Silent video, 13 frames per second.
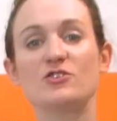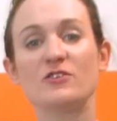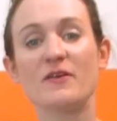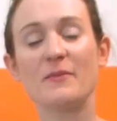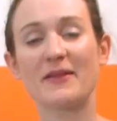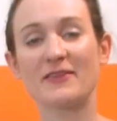Je
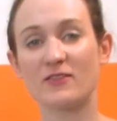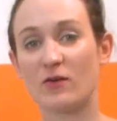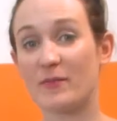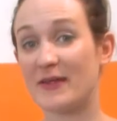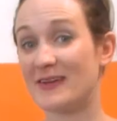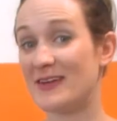vais
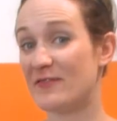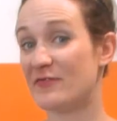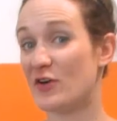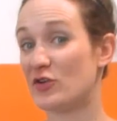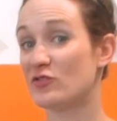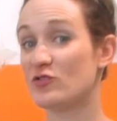maintenant mettre les
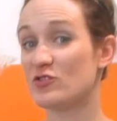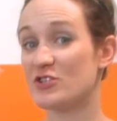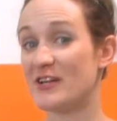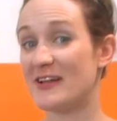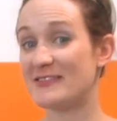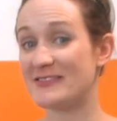feuilles de
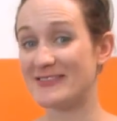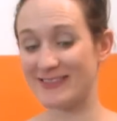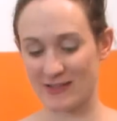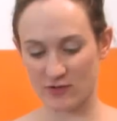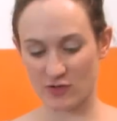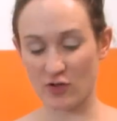
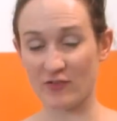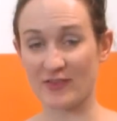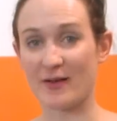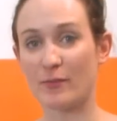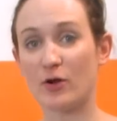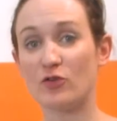gélatine
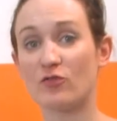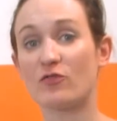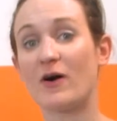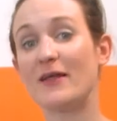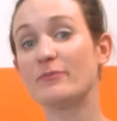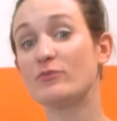dans un bol d'eau
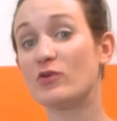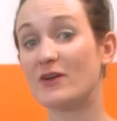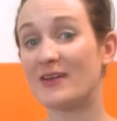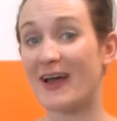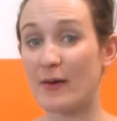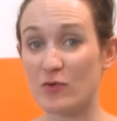froide pour
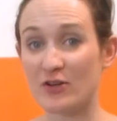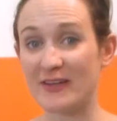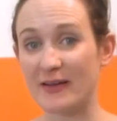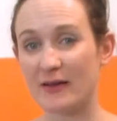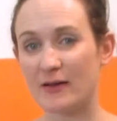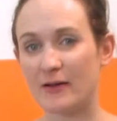les
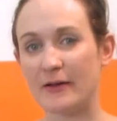ramollir.